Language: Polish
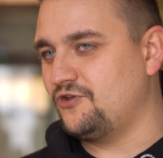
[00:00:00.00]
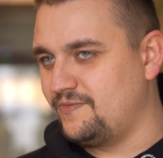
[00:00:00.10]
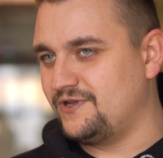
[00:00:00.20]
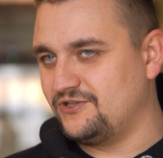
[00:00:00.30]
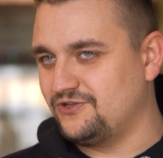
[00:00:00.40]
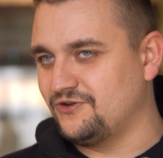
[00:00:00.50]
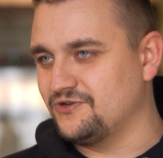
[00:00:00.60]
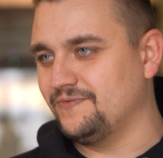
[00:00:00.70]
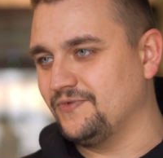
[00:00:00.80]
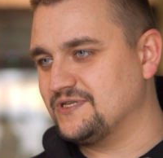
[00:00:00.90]
Norbert nie
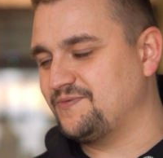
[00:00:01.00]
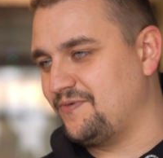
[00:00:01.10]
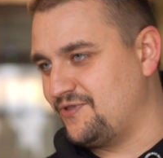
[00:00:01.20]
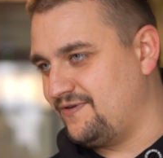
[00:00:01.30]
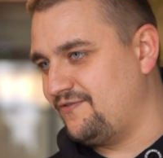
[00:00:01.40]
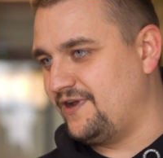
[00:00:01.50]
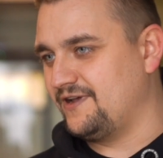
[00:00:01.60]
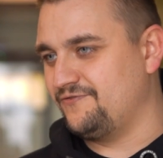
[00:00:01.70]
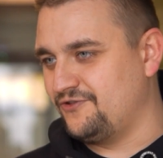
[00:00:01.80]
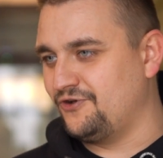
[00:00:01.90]
tylko zaproponował
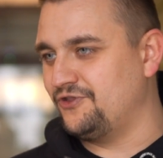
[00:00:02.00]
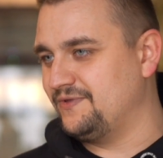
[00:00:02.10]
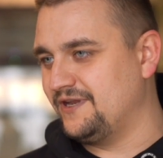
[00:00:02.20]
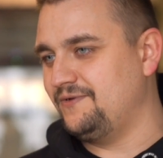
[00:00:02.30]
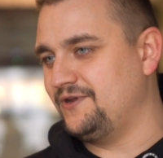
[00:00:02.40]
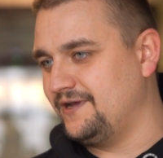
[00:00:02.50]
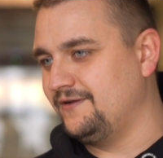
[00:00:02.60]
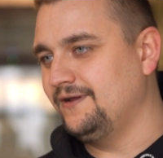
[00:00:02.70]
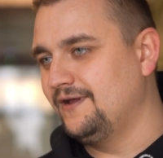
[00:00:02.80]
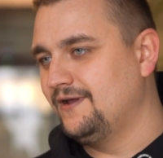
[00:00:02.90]
walkę w dogodnym terminie,